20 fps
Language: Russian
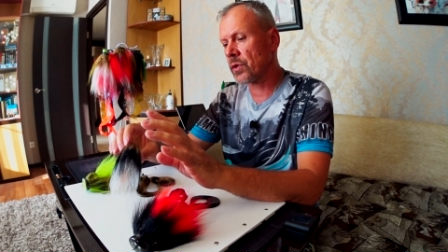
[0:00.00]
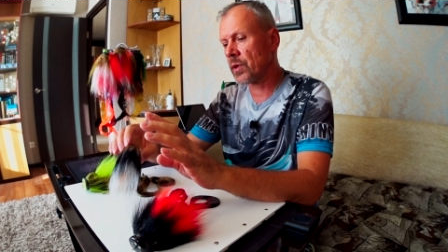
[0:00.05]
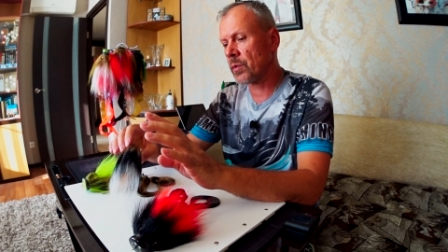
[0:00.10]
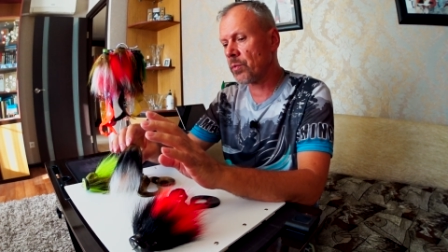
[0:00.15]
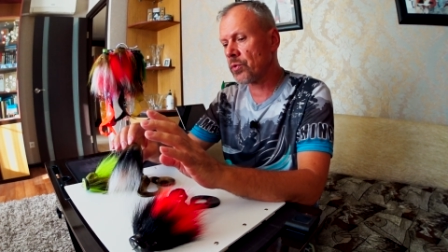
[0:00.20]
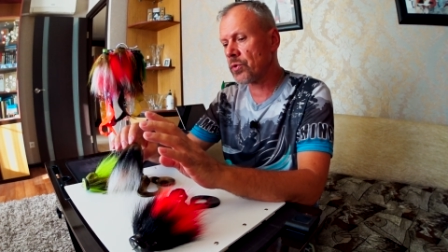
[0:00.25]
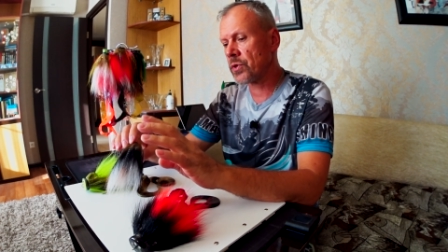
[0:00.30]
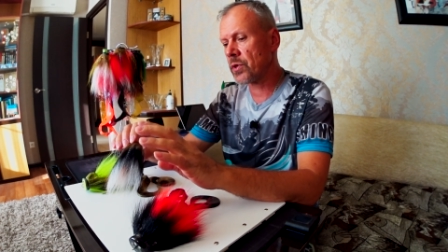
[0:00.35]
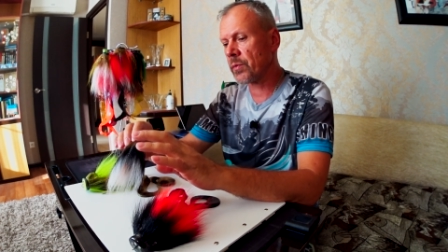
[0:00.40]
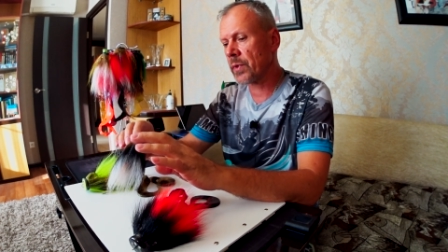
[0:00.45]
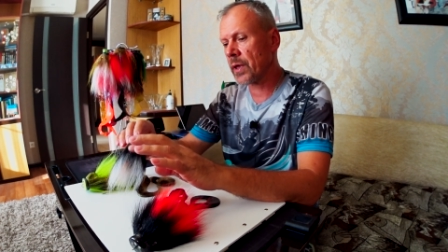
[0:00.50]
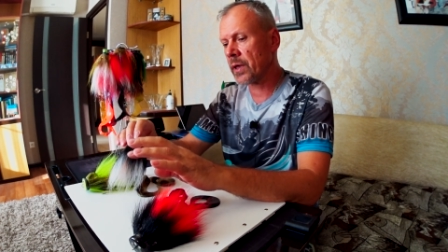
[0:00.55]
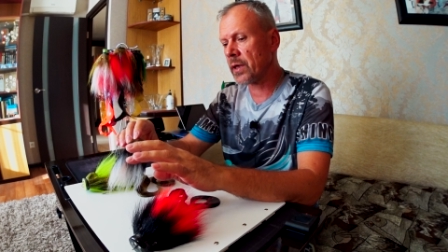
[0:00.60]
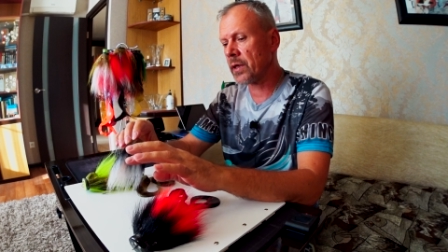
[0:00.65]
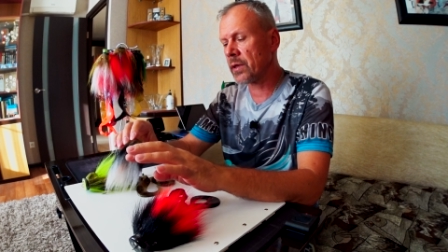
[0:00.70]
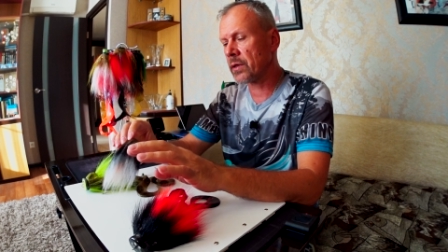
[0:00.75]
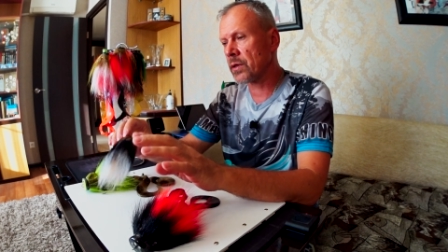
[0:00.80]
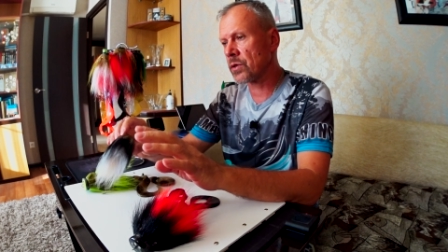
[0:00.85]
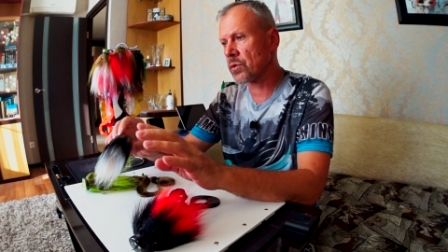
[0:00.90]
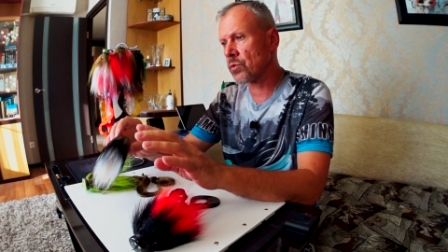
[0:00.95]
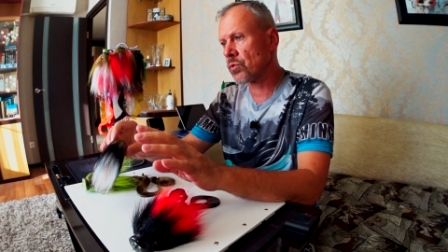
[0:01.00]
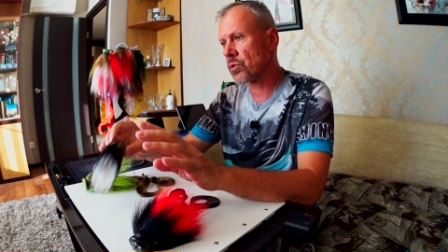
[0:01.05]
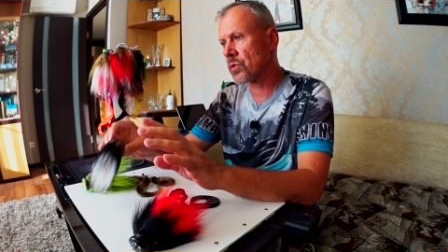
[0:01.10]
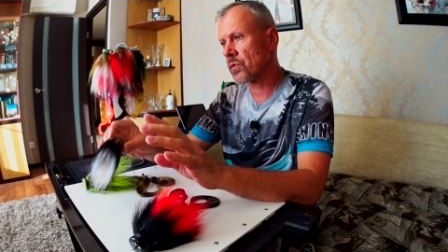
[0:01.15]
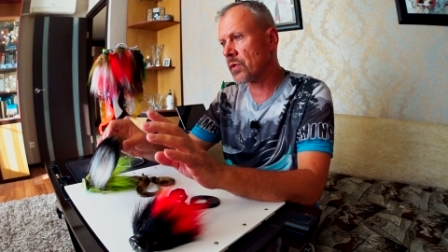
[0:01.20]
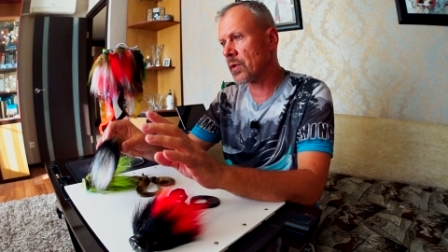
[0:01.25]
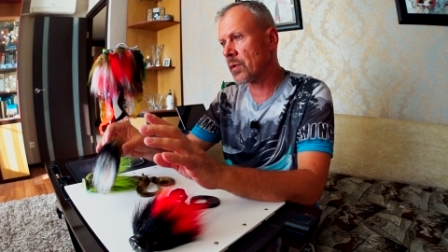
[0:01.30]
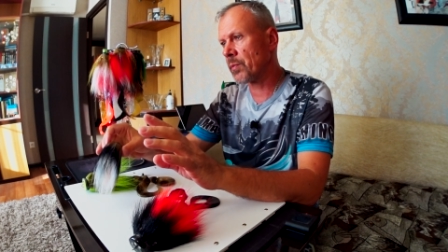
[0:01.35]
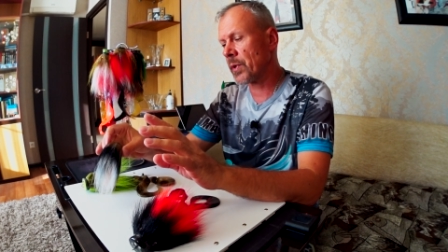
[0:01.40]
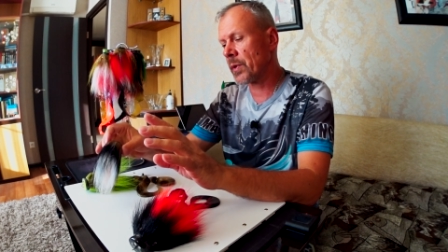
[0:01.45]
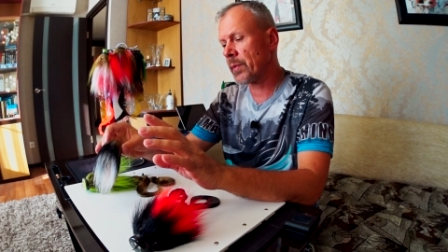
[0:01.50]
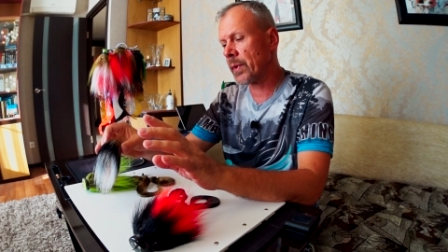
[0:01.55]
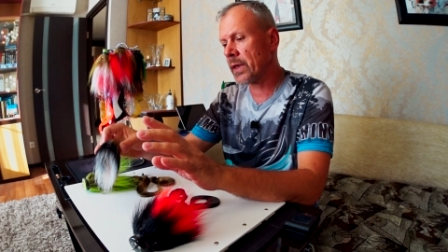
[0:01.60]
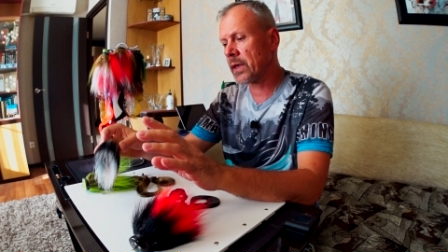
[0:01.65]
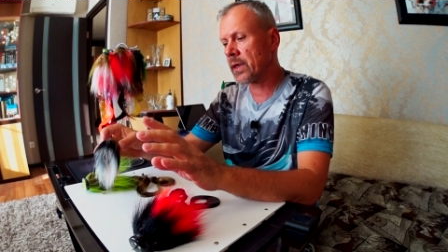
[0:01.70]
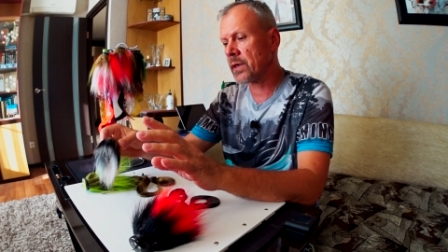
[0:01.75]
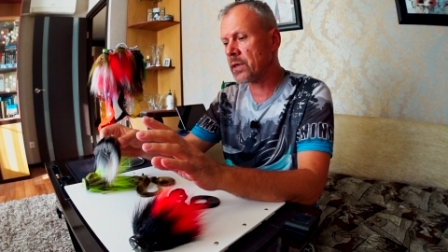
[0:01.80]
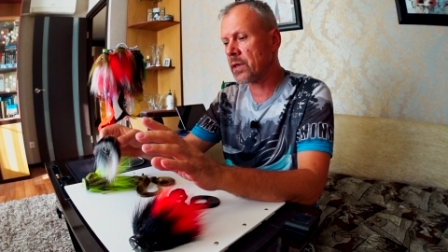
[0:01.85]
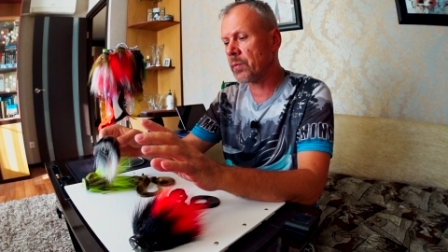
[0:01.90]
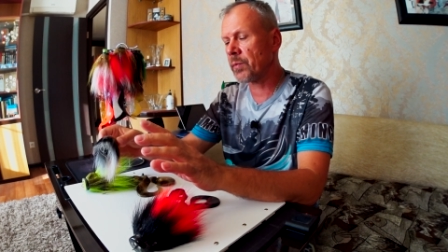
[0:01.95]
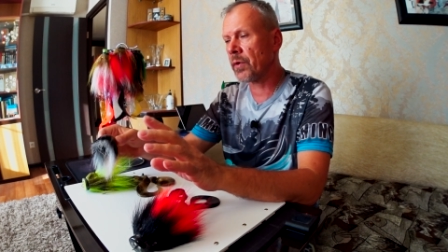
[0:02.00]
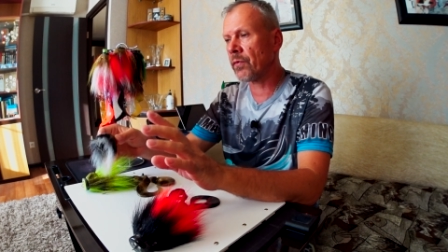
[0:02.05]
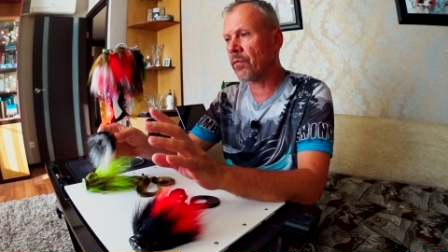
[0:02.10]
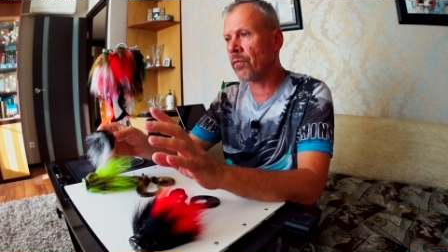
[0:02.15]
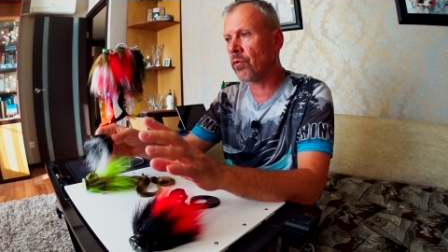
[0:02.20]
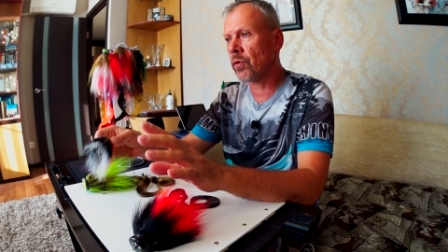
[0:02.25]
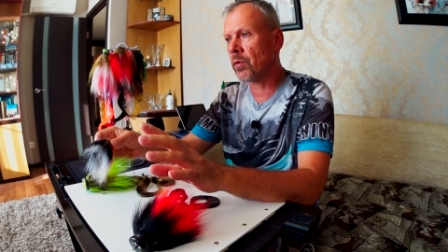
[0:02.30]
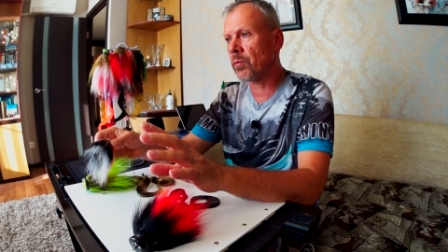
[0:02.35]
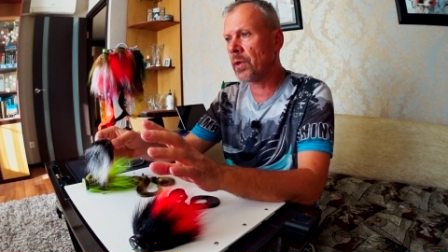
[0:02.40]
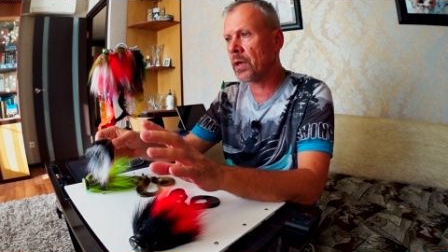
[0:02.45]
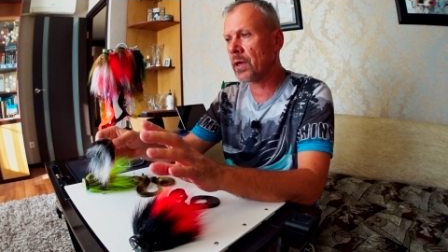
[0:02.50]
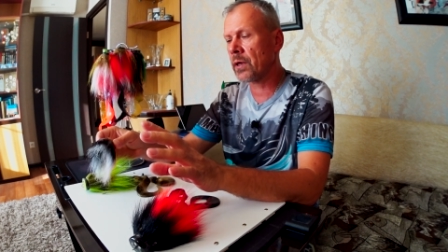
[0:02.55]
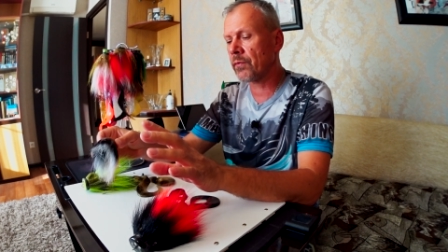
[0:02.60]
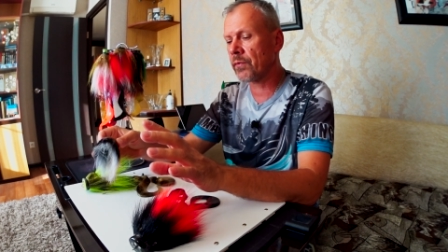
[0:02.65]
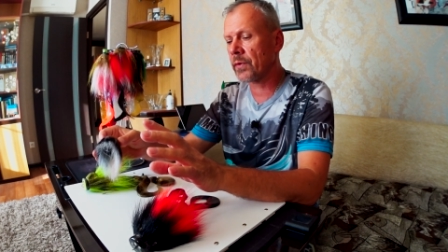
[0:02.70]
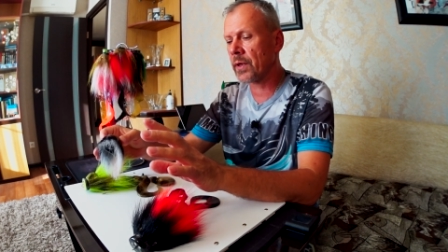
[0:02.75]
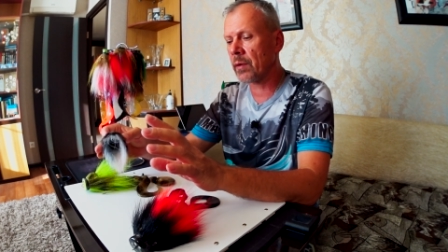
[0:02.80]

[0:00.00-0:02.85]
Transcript: допустим, какие-то искусственные приманки типа воблеров,